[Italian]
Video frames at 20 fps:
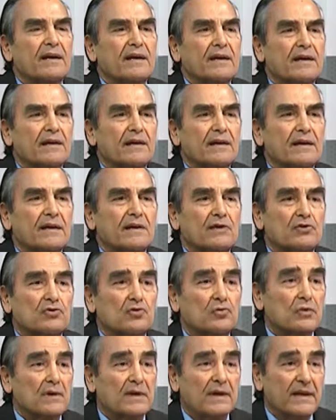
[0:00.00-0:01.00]
eh,
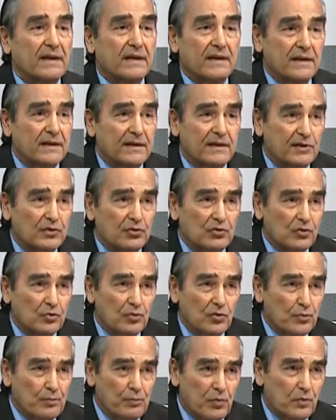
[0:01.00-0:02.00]
sul, eh,
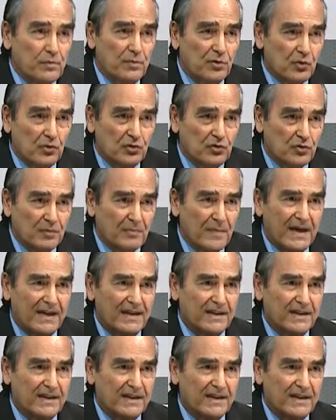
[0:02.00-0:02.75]
sul, pubblico, sul